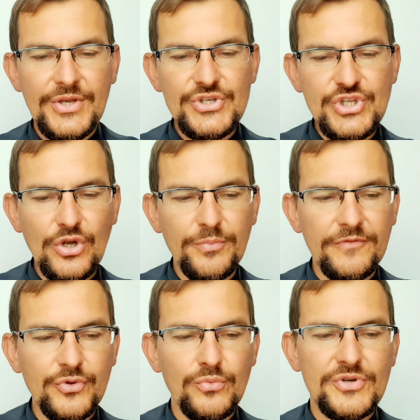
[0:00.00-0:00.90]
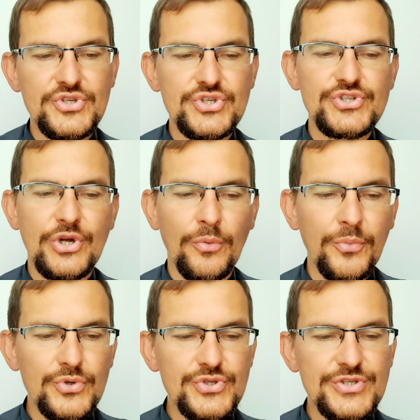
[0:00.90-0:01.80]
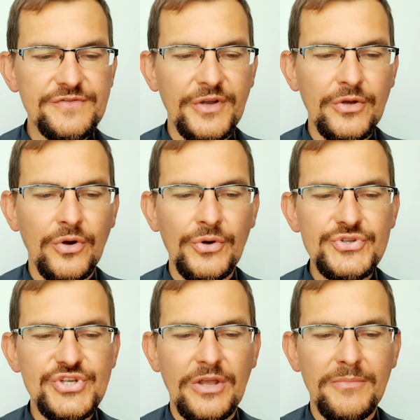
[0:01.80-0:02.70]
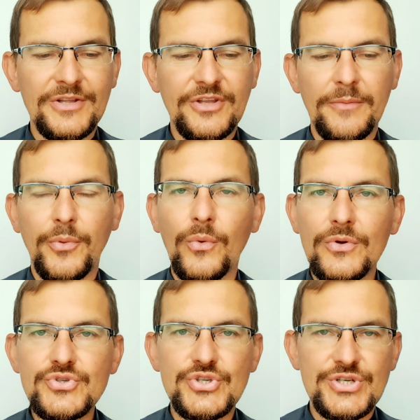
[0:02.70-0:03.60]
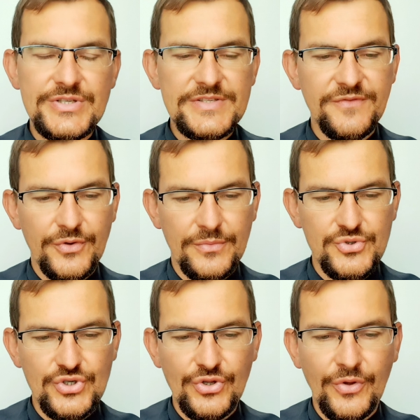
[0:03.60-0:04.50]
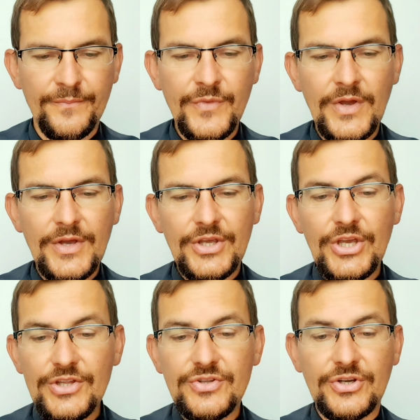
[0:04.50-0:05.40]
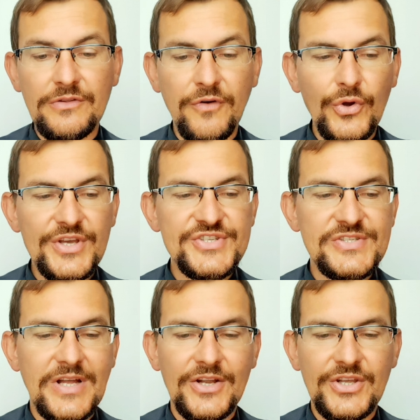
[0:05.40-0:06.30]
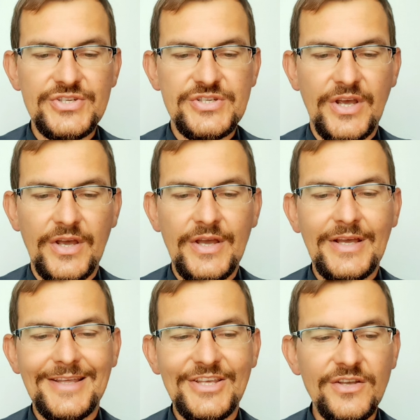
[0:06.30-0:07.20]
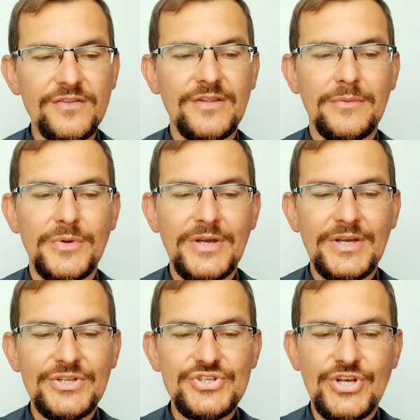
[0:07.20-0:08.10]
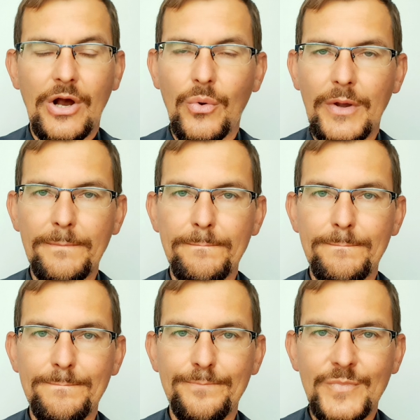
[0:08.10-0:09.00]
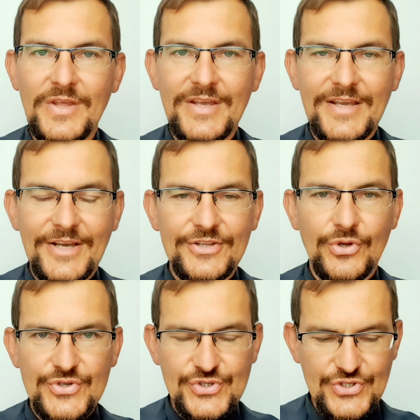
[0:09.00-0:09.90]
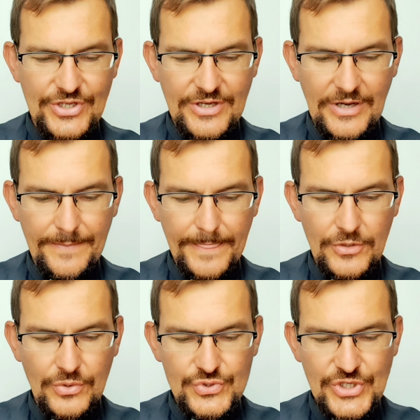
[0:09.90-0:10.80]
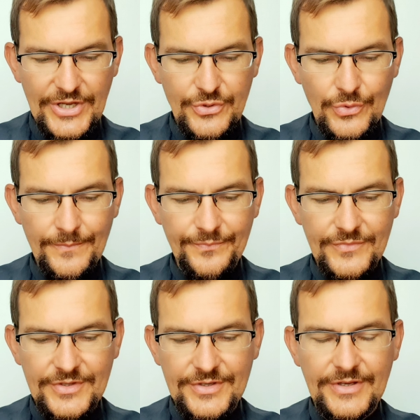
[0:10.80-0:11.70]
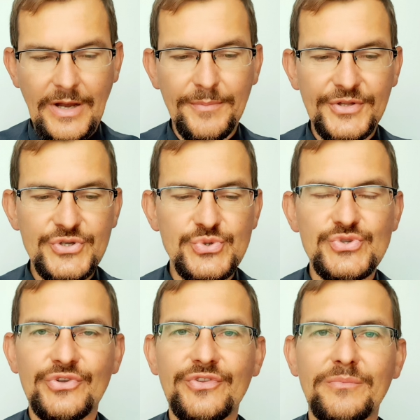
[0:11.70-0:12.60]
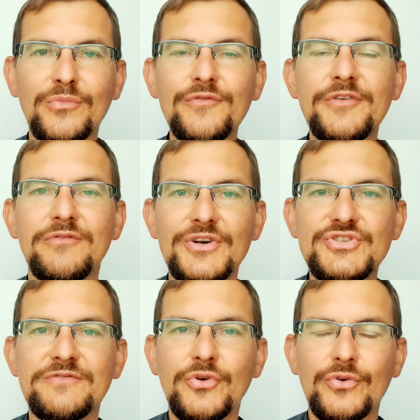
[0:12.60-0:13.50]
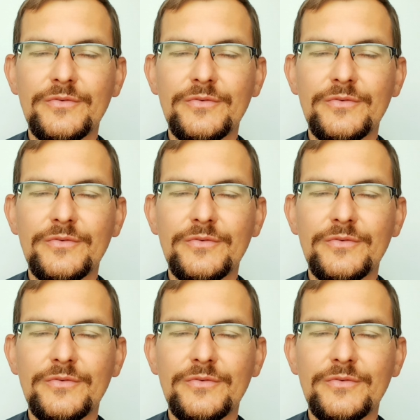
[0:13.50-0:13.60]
i z tego powodu mężczyzna opuści swojego ojca i matkę, połączy się ze swoją żoną i tych dwoje stanie się jednym ciałem. To jest Księga Rodzaju, y, a Pan Jezus o tym mówi właśnie w,